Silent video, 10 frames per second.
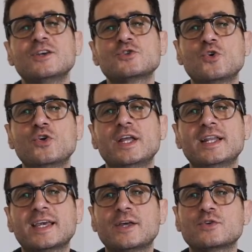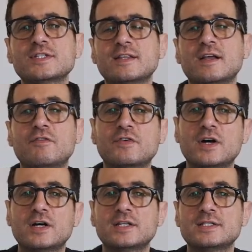سو هول هن كانوا ست
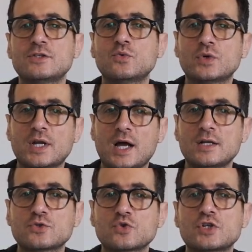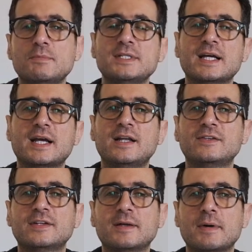افكار تزيدوهم على السوشيال ميديا
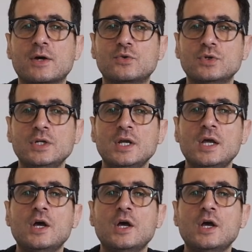كالندر تبعكم